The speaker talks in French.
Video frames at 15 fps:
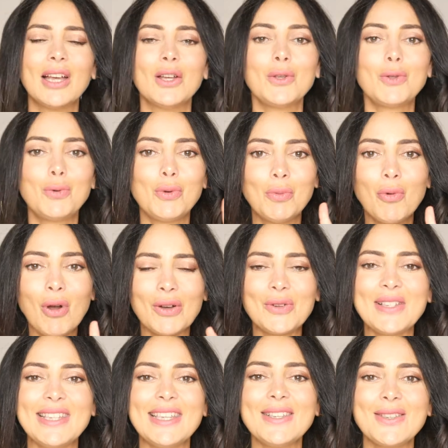Suis-moi
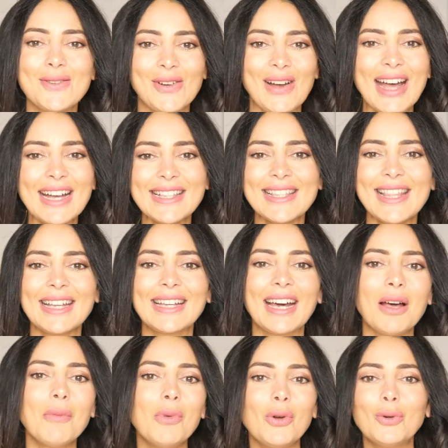aussi sur
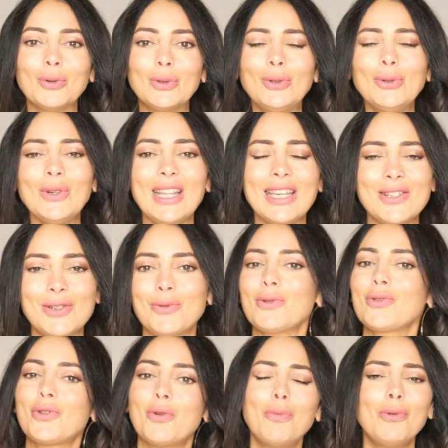Instagram où tous les
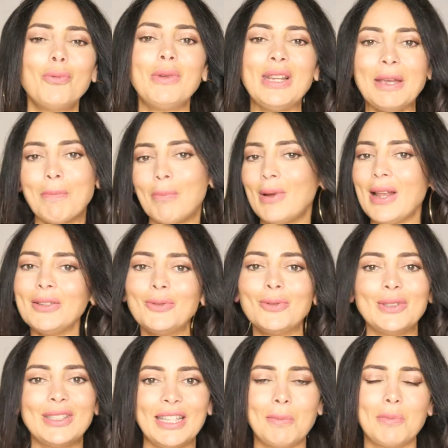jours je publie plein
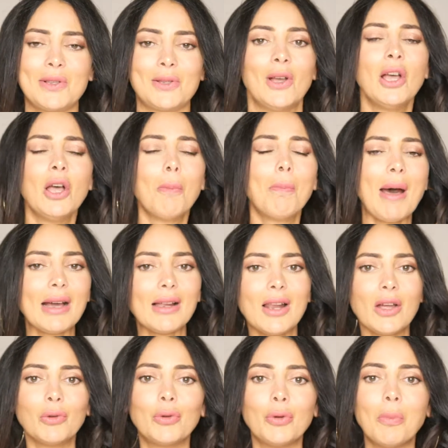de tips
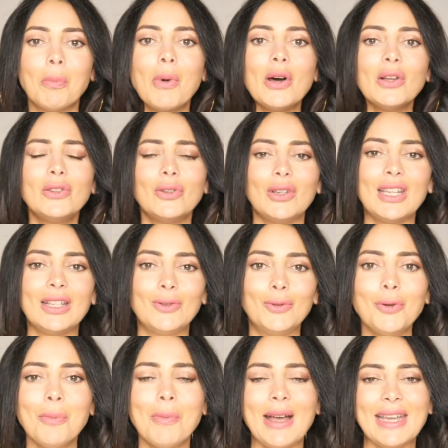parlant de mode et
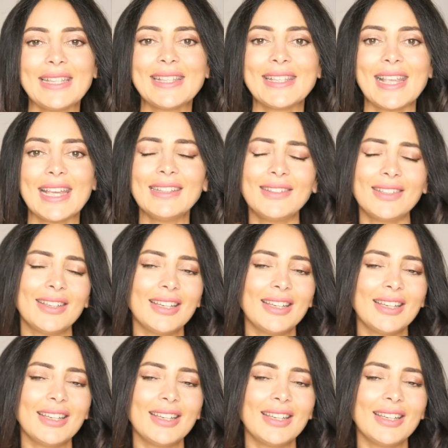de mindset.